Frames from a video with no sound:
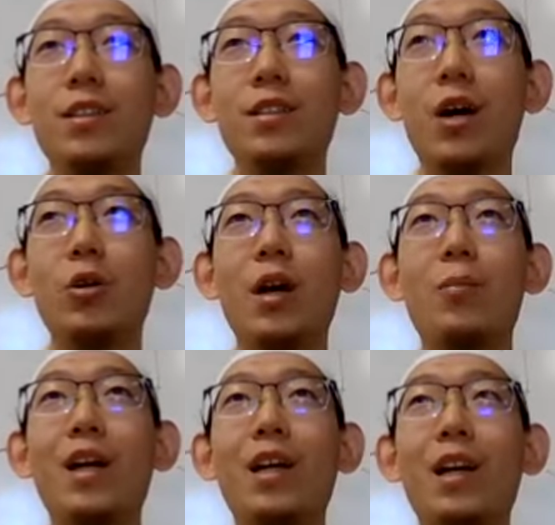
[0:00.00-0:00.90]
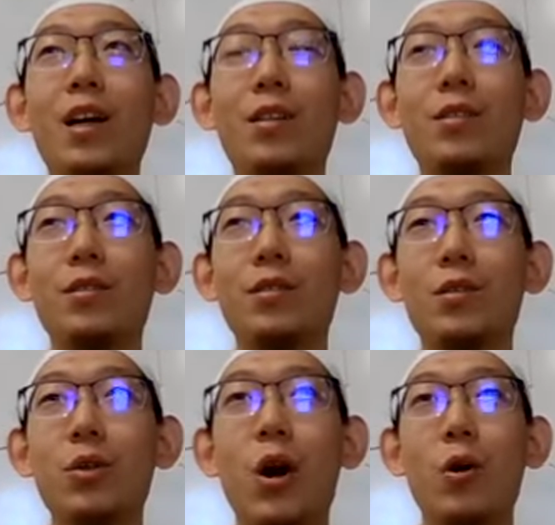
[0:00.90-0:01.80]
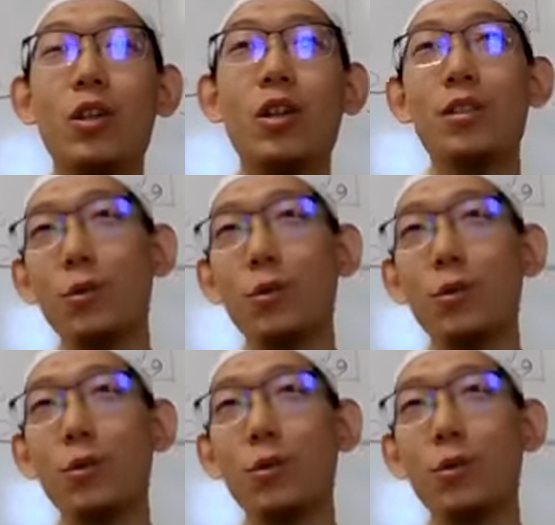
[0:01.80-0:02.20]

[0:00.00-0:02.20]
然后他买了一辆好车，